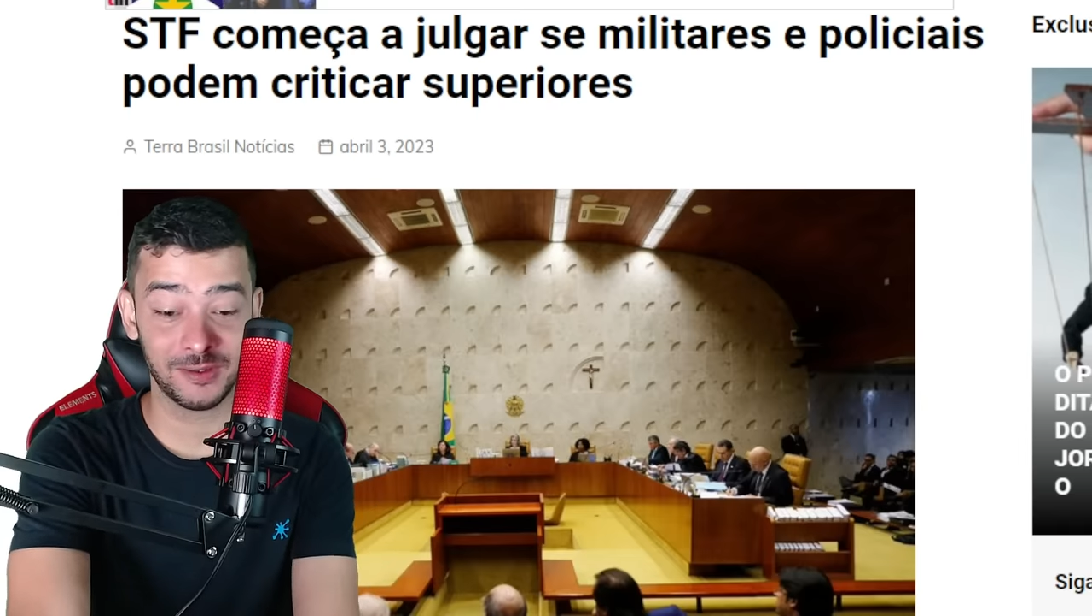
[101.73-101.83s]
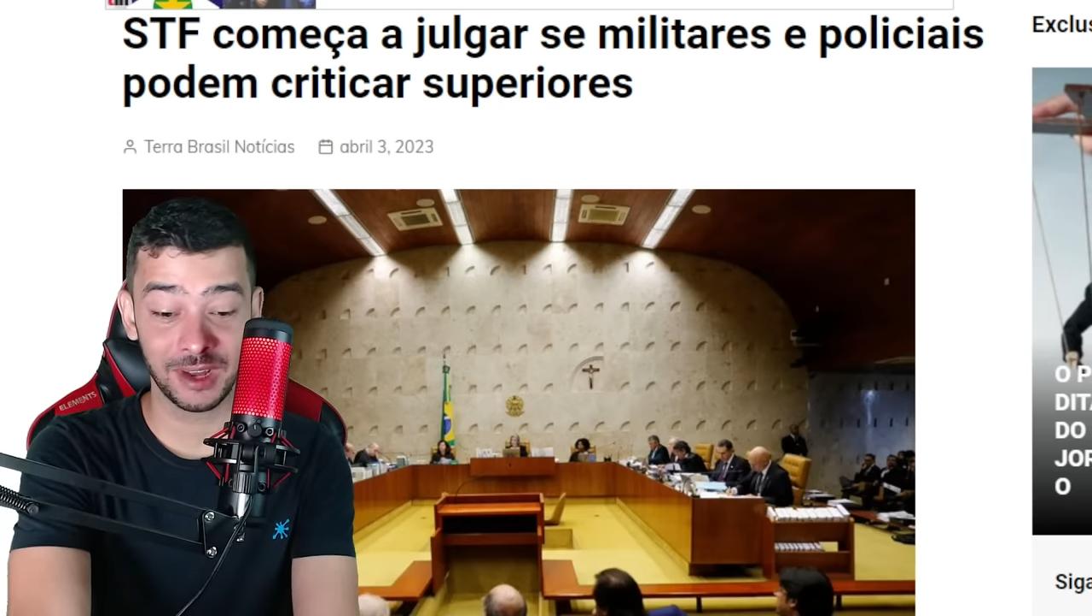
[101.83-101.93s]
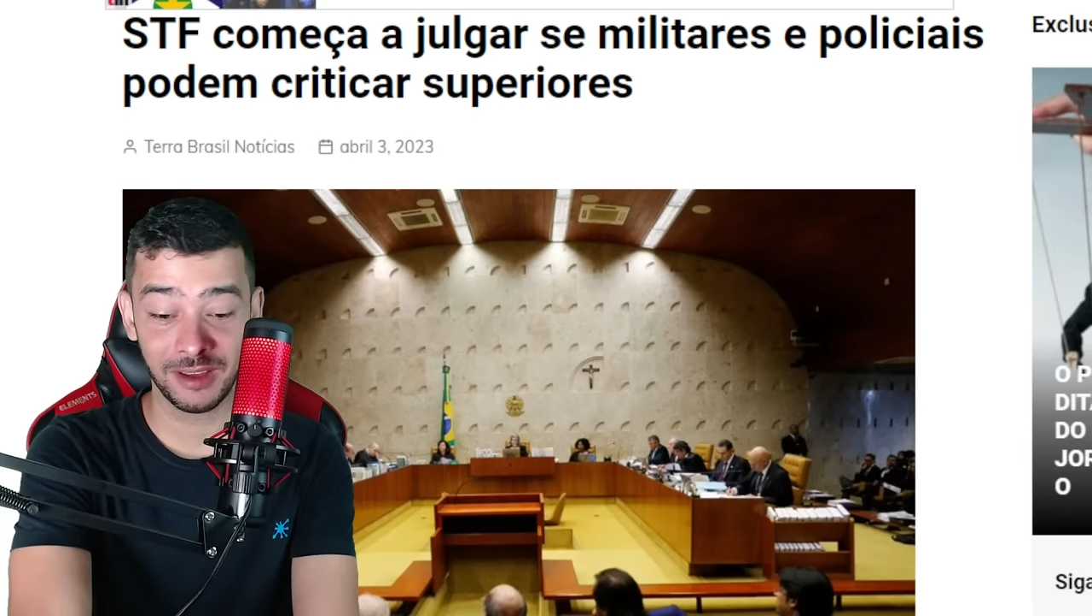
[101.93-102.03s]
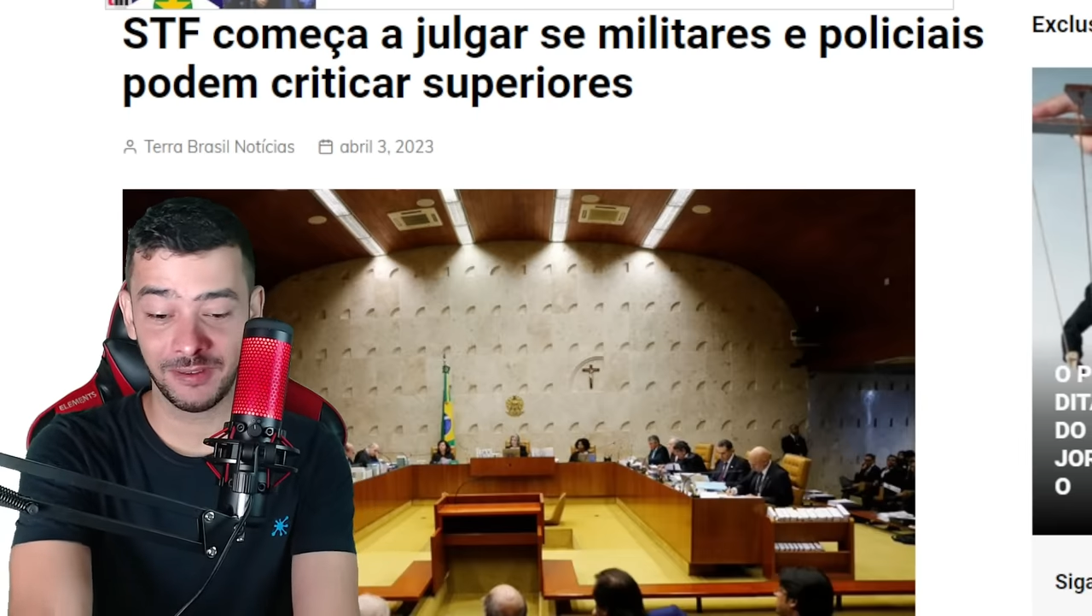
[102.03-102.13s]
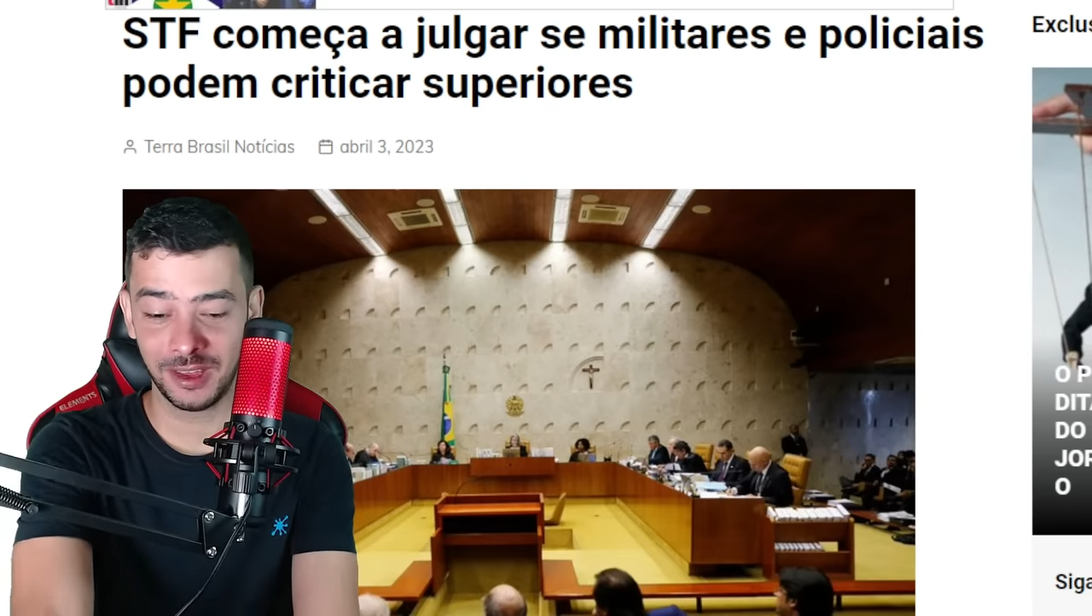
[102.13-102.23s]

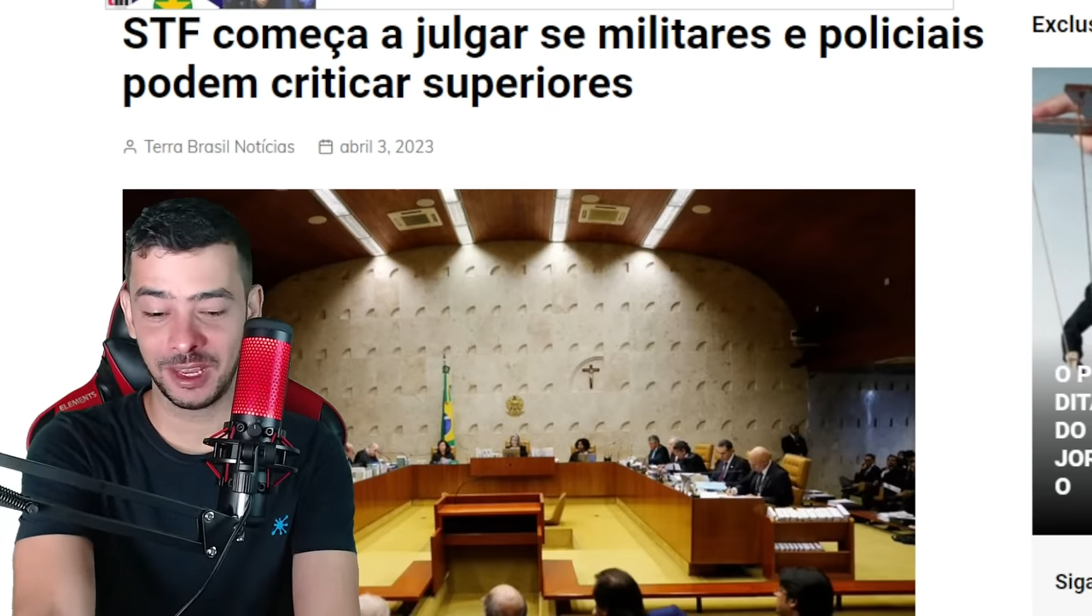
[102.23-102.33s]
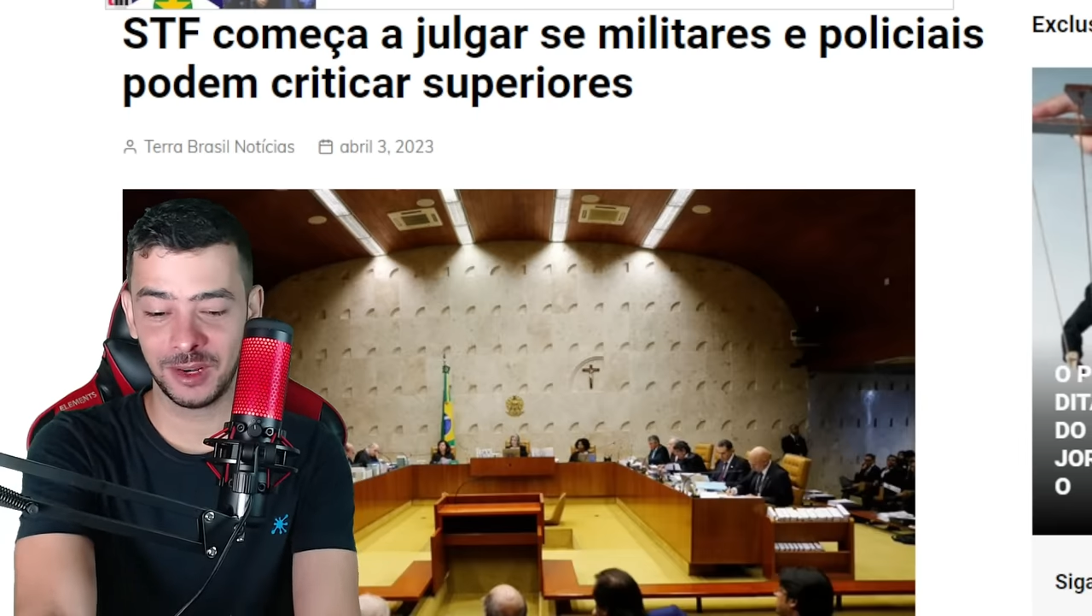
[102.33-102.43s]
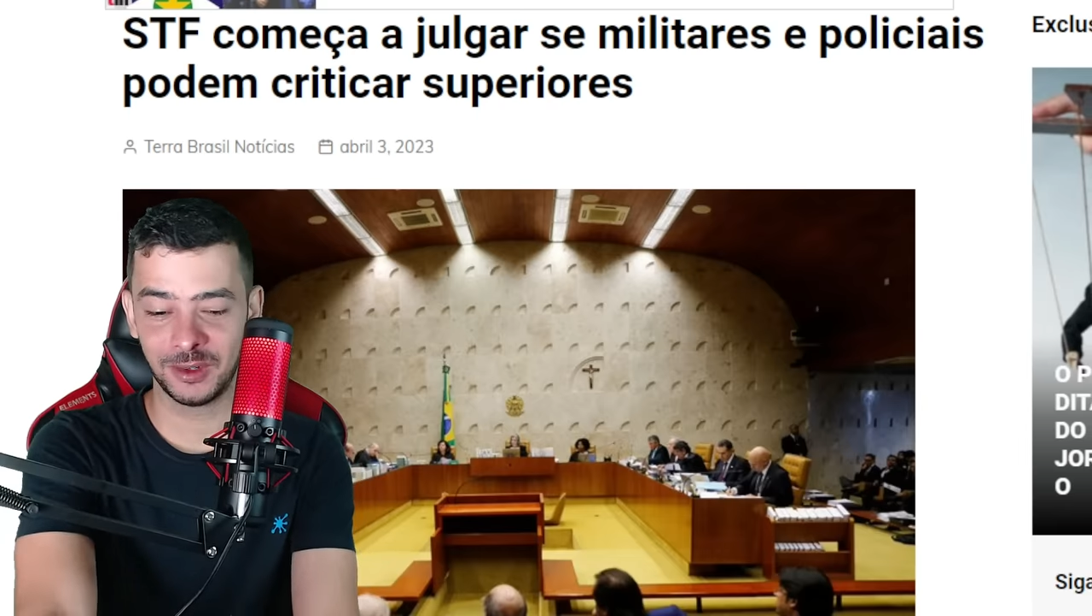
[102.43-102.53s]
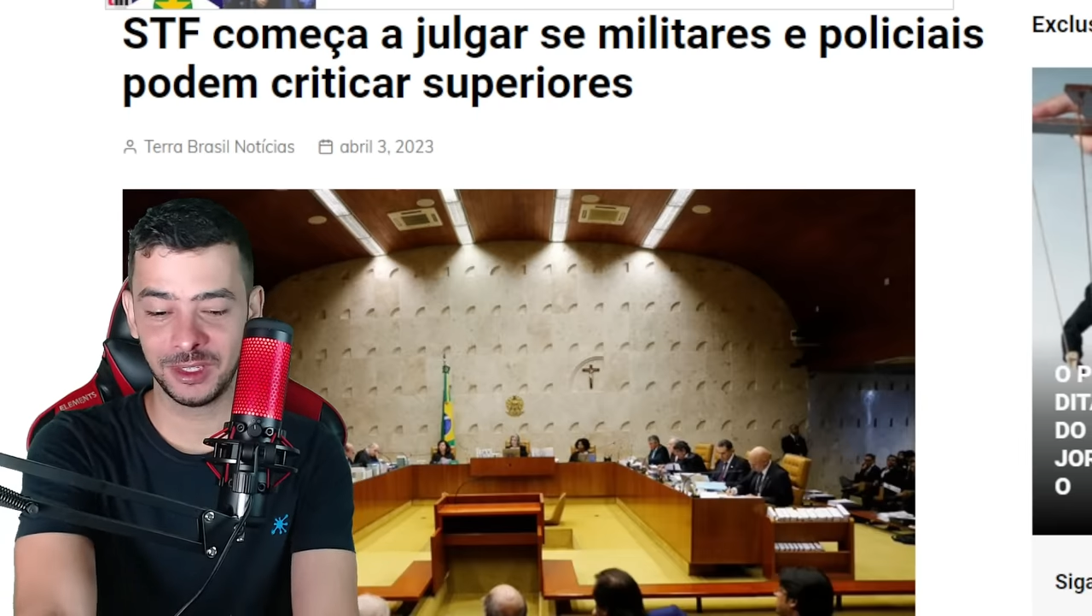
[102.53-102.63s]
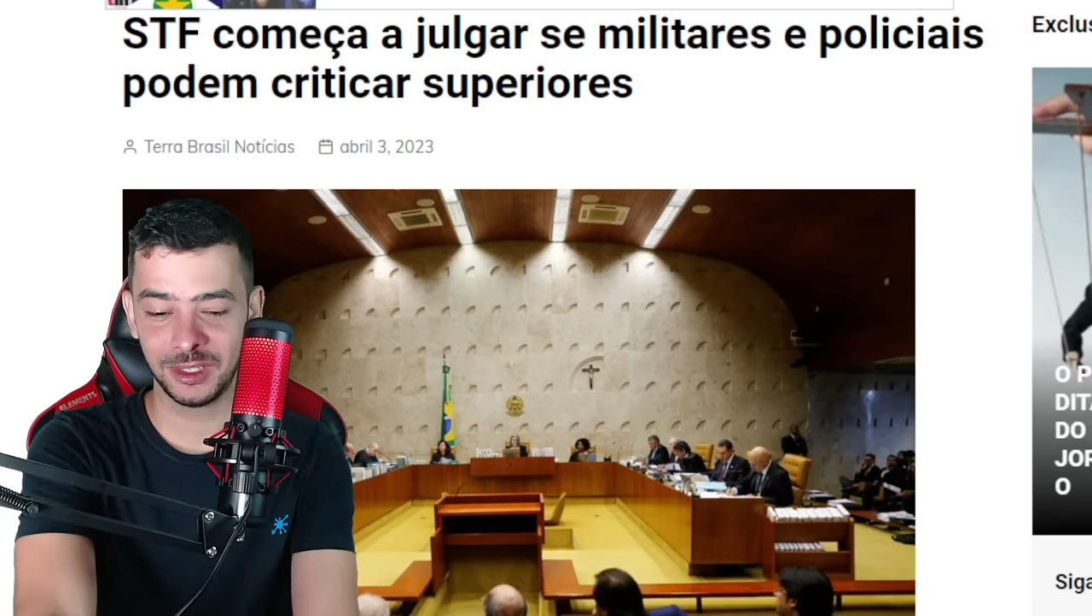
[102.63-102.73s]
vai
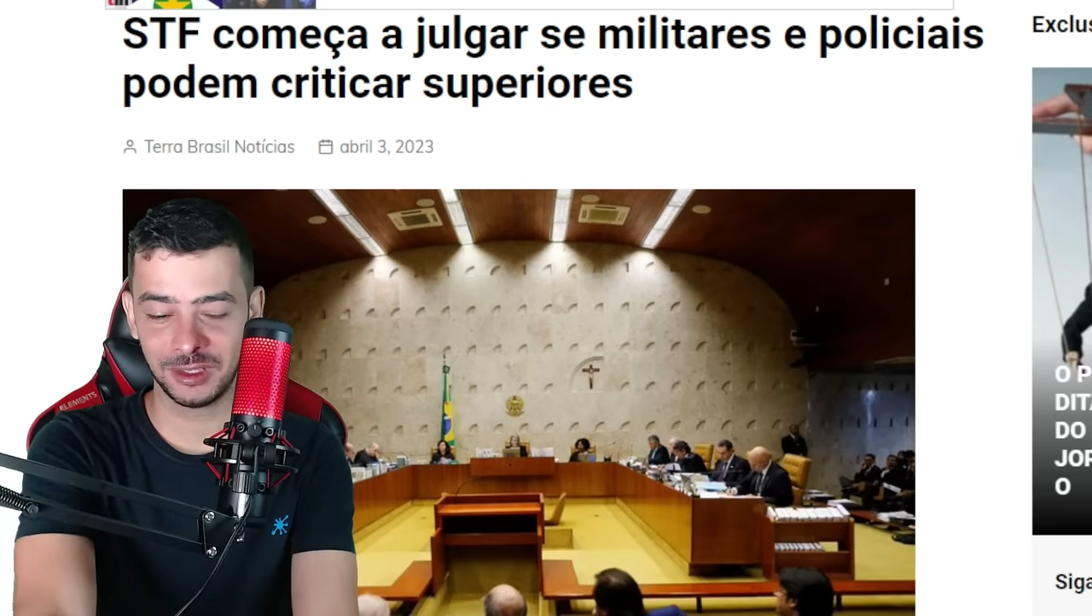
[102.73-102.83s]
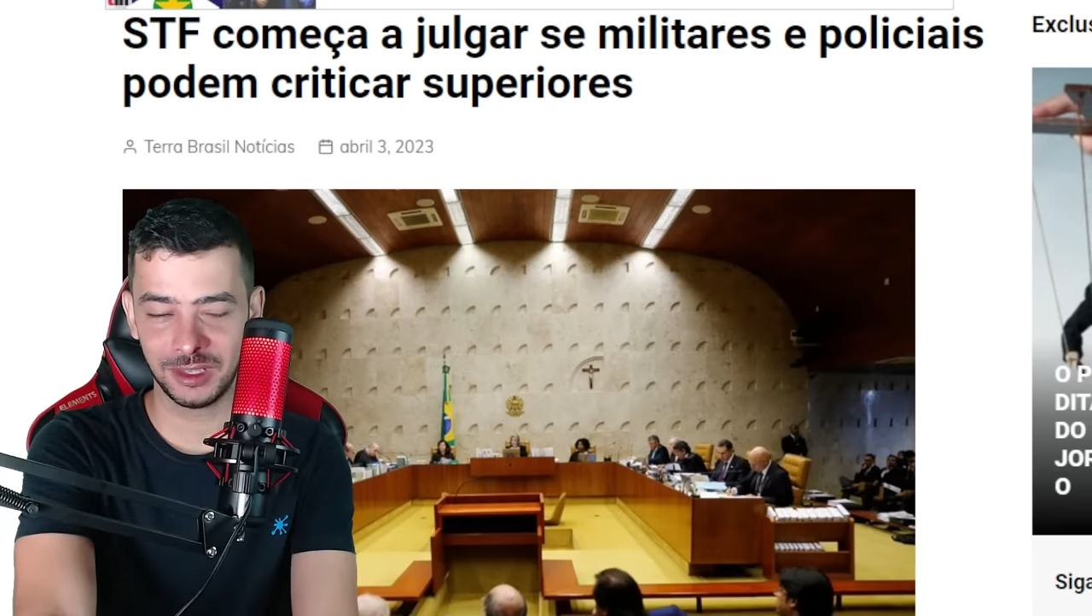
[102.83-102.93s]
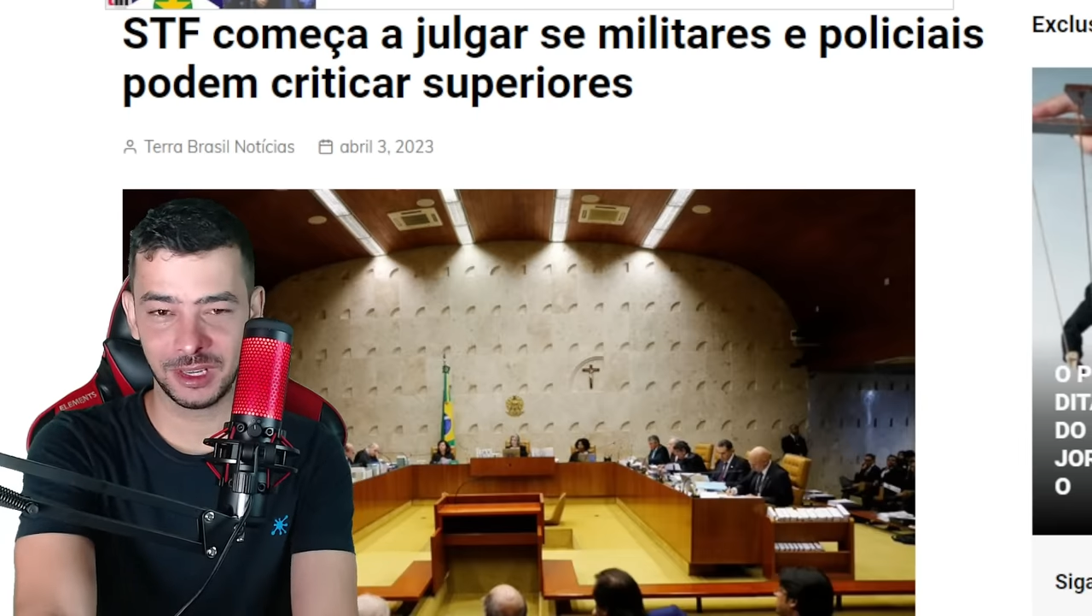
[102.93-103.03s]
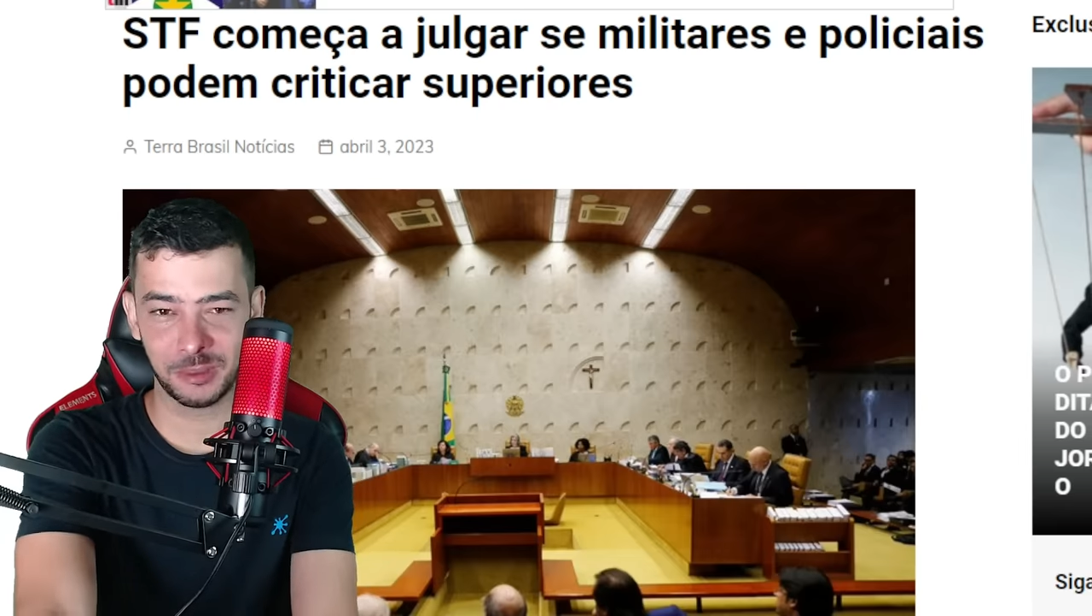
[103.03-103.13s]
vendo onde isso daí